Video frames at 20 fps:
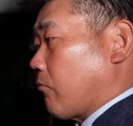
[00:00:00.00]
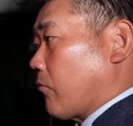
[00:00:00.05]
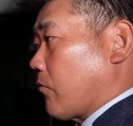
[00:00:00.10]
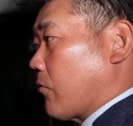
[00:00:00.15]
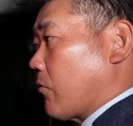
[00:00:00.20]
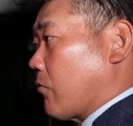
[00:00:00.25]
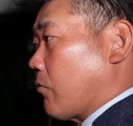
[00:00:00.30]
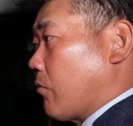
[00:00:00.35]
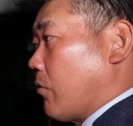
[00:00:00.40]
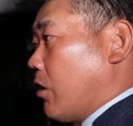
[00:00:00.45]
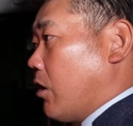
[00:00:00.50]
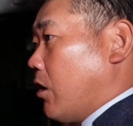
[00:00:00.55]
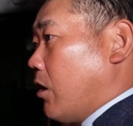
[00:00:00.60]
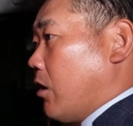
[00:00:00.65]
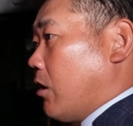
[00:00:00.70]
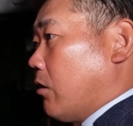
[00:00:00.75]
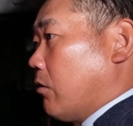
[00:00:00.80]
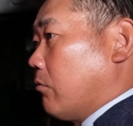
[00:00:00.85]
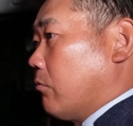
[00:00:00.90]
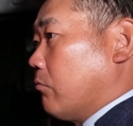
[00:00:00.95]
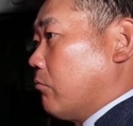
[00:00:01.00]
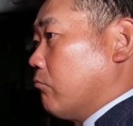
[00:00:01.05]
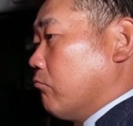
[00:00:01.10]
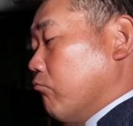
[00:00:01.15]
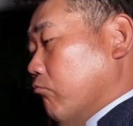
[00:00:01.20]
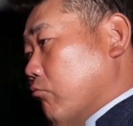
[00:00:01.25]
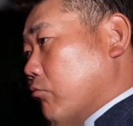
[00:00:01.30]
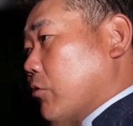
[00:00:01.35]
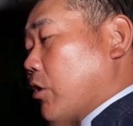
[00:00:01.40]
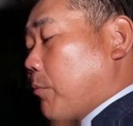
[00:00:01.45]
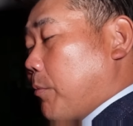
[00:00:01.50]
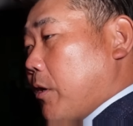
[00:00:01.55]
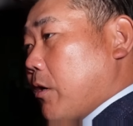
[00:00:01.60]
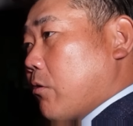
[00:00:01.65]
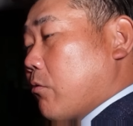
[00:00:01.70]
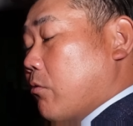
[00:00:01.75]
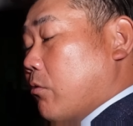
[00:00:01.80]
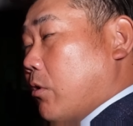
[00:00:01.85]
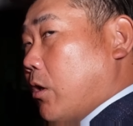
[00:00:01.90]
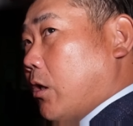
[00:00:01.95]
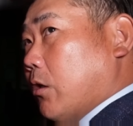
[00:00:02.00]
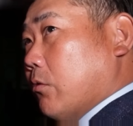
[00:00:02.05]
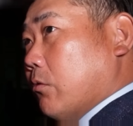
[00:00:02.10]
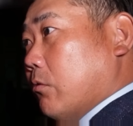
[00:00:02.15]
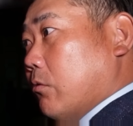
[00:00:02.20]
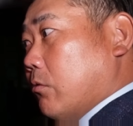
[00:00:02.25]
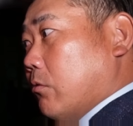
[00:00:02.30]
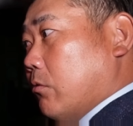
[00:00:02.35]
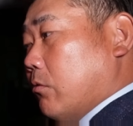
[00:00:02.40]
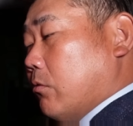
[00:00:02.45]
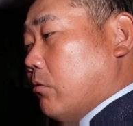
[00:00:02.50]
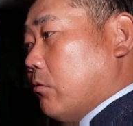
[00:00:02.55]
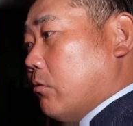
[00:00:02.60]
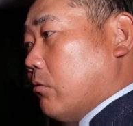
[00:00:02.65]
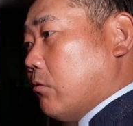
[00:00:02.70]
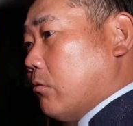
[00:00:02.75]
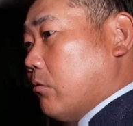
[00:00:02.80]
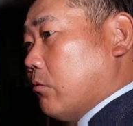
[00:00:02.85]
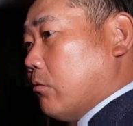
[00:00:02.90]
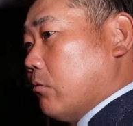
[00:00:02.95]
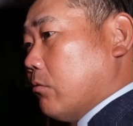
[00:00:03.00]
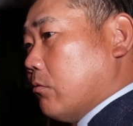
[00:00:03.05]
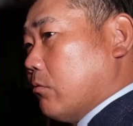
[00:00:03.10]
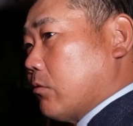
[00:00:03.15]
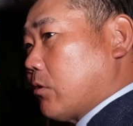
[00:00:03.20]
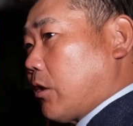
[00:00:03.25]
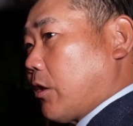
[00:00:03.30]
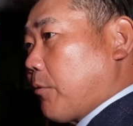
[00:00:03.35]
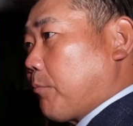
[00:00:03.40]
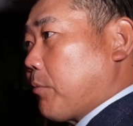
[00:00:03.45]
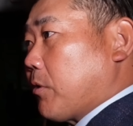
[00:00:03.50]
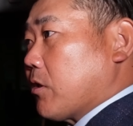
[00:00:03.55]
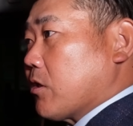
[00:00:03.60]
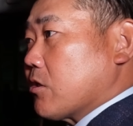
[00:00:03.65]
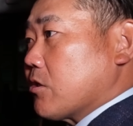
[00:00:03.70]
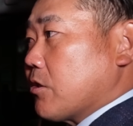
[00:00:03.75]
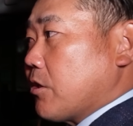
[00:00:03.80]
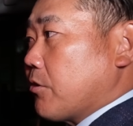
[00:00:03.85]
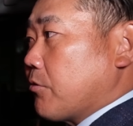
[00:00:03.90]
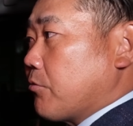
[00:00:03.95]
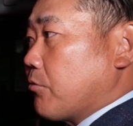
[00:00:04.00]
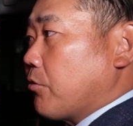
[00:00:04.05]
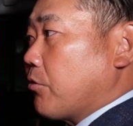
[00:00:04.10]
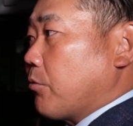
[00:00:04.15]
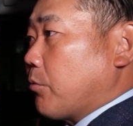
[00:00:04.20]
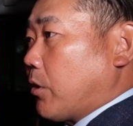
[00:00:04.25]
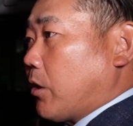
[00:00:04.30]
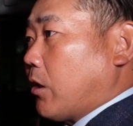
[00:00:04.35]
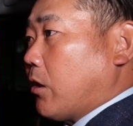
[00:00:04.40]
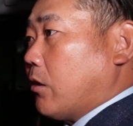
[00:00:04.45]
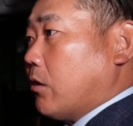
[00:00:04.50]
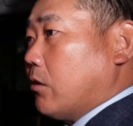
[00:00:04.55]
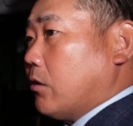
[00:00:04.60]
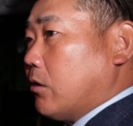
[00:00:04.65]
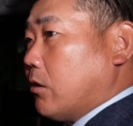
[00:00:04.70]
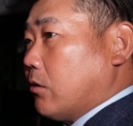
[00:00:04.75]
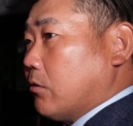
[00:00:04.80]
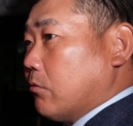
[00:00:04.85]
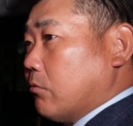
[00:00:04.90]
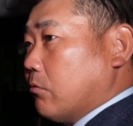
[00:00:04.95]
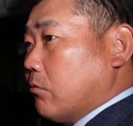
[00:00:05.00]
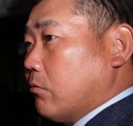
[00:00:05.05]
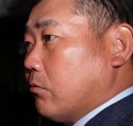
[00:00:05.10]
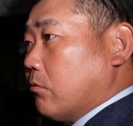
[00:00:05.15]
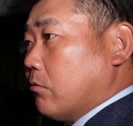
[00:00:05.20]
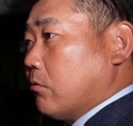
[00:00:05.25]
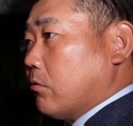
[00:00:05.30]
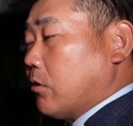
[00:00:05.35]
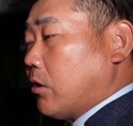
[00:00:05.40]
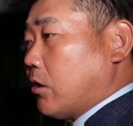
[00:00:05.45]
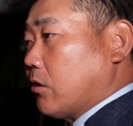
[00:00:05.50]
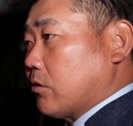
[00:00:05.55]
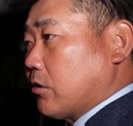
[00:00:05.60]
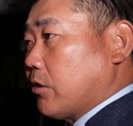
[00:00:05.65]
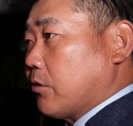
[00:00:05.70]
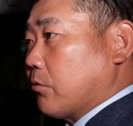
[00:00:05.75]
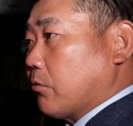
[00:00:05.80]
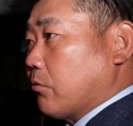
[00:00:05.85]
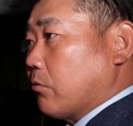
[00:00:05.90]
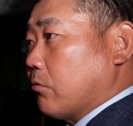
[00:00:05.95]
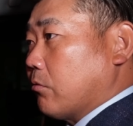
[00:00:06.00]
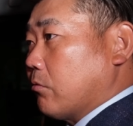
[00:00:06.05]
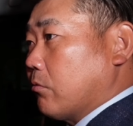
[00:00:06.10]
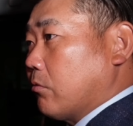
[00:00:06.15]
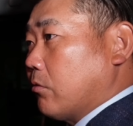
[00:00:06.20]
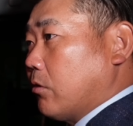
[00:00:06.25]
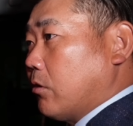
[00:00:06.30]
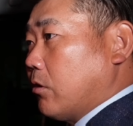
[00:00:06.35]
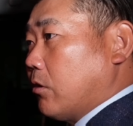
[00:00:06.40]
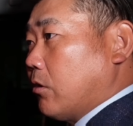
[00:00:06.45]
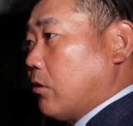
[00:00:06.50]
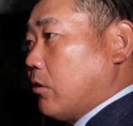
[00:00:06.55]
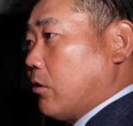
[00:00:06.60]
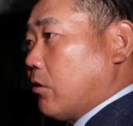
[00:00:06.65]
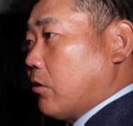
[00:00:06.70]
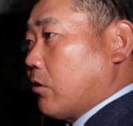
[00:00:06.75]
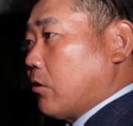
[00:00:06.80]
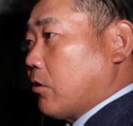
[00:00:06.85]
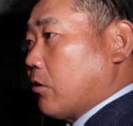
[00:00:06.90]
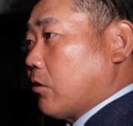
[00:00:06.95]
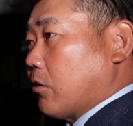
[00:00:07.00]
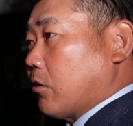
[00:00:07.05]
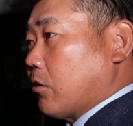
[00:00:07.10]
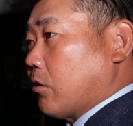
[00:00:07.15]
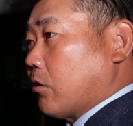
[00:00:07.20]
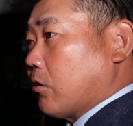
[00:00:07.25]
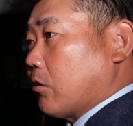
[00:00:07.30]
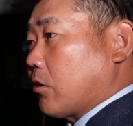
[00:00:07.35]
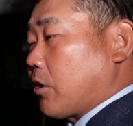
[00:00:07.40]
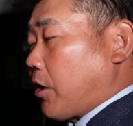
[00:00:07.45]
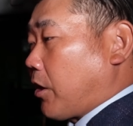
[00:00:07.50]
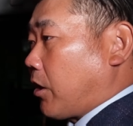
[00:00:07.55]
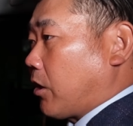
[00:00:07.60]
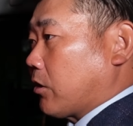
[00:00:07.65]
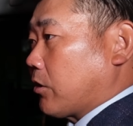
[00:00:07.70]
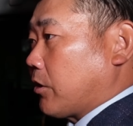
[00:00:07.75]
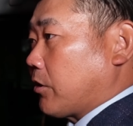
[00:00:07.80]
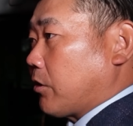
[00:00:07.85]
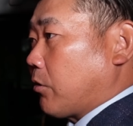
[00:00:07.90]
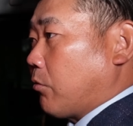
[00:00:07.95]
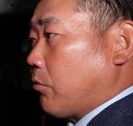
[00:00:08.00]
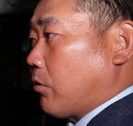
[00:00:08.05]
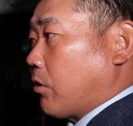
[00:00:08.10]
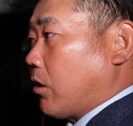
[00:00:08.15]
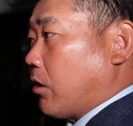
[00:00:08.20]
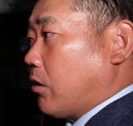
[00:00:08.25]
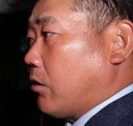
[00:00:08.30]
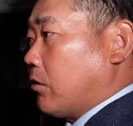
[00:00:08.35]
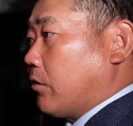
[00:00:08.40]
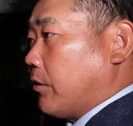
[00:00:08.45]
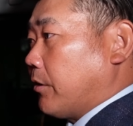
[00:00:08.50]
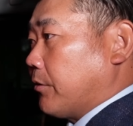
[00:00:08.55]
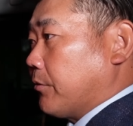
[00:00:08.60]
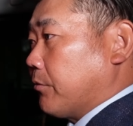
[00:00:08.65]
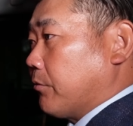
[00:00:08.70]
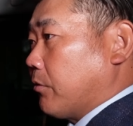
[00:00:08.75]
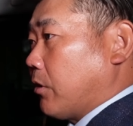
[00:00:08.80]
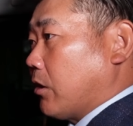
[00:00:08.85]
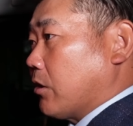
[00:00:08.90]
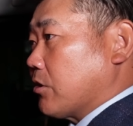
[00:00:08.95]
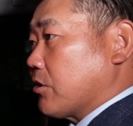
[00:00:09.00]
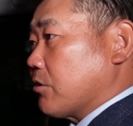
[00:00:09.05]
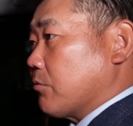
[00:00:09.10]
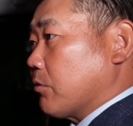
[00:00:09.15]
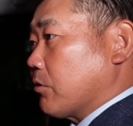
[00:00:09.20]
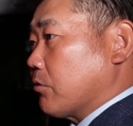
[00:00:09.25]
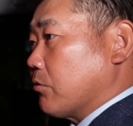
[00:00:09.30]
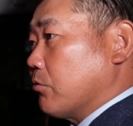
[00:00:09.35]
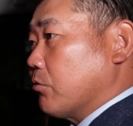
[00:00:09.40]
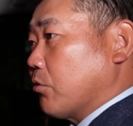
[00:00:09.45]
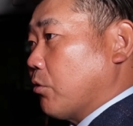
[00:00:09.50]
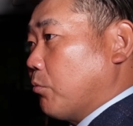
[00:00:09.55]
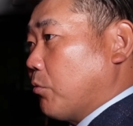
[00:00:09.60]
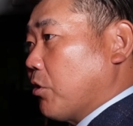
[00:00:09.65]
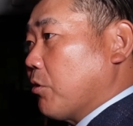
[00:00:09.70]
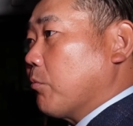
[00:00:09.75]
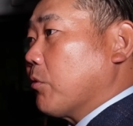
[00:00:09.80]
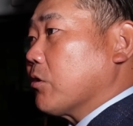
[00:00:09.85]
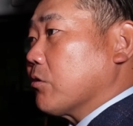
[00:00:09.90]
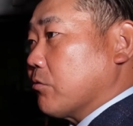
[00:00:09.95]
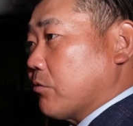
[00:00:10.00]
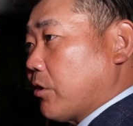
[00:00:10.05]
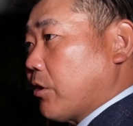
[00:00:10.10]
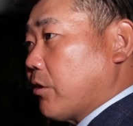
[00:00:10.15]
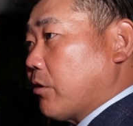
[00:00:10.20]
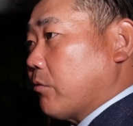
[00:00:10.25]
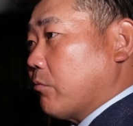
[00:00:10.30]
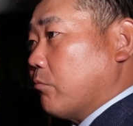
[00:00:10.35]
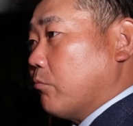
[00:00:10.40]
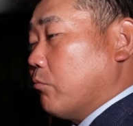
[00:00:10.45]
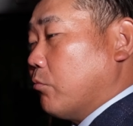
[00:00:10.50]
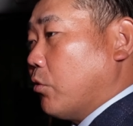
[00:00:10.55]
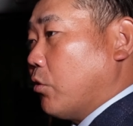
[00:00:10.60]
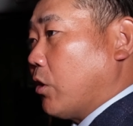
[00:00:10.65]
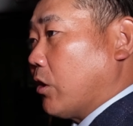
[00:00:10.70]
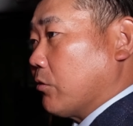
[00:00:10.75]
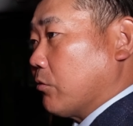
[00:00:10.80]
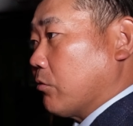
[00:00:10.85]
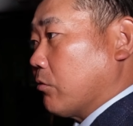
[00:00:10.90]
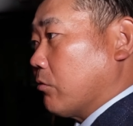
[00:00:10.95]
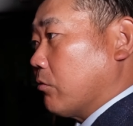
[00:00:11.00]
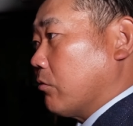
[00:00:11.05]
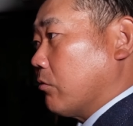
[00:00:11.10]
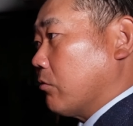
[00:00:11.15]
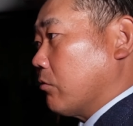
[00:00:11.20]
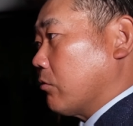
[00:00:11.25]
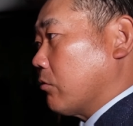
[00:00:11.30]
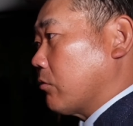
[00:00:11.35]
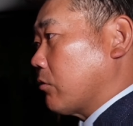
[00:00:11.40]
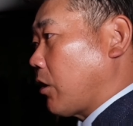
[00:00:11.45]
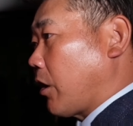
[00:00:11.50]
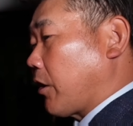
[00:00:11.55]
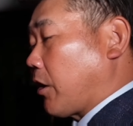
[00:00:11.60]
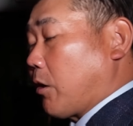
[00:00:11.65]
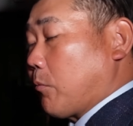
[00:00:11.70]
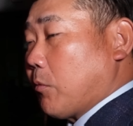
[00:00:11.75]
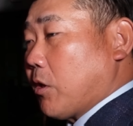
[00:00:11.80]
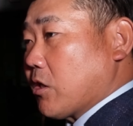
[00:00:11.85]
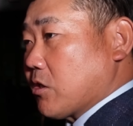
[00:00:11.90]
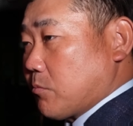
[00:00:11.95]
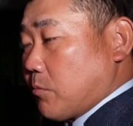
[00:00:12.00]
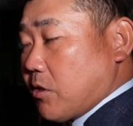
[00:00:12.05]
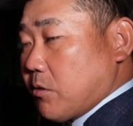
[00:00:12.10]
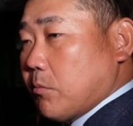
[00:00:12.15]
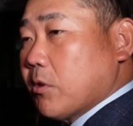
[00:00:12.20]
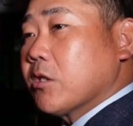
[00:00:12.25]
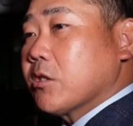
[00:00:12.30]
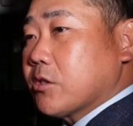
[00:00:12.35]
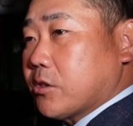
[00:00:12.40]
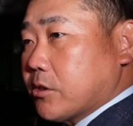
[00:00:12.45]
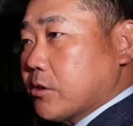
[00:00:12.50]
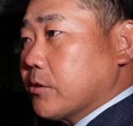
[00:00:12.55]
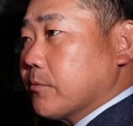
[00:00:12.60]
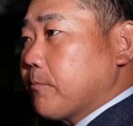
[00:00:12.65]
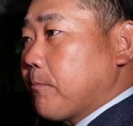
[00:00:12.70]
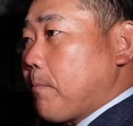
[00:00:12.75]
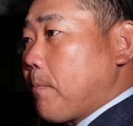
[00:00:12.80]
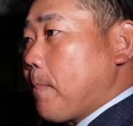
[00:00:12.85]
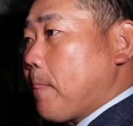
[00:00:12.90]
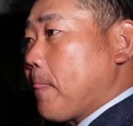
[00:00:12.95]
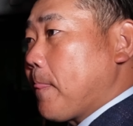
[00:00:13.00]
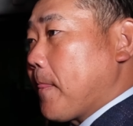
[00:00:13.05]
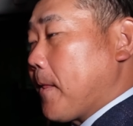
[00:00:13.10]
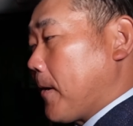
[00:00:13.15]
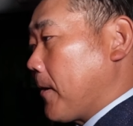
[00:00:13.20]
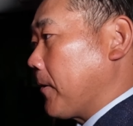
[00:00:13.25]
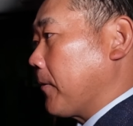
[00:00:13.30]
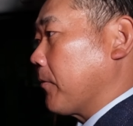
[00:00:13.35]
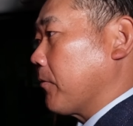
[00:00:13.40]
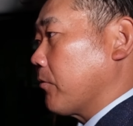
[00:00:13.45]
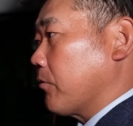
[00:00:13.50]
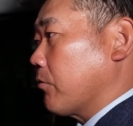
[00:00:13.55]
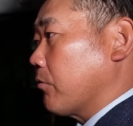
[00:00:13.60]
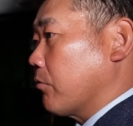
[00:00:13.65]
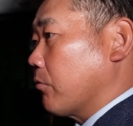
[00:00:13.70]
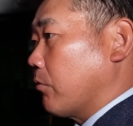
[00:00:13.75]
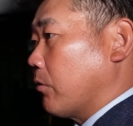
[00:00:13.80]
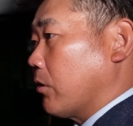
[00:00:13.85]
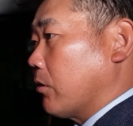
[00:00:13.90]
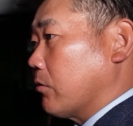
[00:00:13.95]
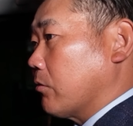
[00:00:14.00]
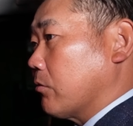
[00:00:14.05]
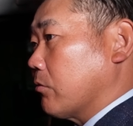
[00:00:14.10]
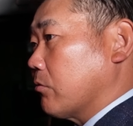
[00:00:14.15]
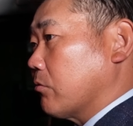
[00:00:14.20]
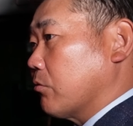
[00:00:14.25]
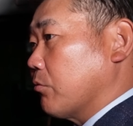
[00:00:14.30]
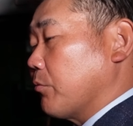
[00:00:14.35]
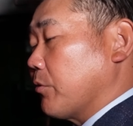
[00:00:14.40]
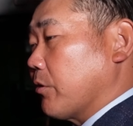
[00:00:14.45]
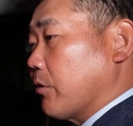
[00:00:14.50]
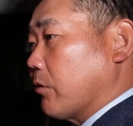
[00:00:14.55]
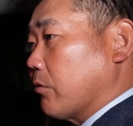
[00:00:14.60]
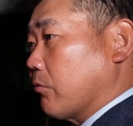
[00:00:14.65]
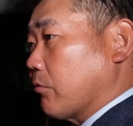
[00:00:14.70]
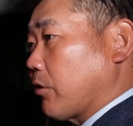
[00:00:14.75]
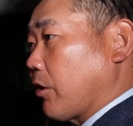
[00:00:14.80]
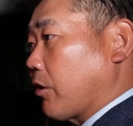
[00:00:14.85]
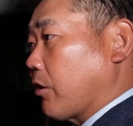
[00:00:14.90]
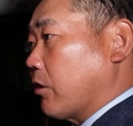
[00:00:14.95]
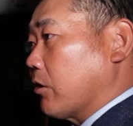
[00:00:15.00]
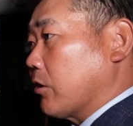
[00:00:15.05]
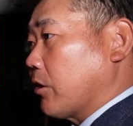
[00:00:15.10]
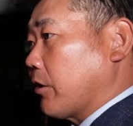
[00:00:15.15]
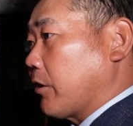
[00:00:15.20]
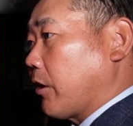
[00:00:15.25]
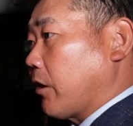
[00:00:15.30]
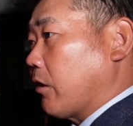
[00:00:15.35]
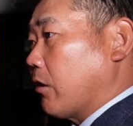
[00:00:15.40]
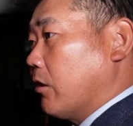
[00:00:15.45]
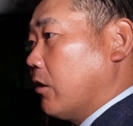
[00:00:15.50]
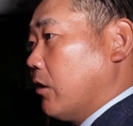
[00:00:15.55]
ありますもんねきっと、うん、やっぱりこうあの打たれっぱなしでいくよりは、うん、あのある程度結果が出た方があの、はい、安心はすると思いますね、もうあの大会も始まりますし、はい、今日はそういう意味ではあの結果が出て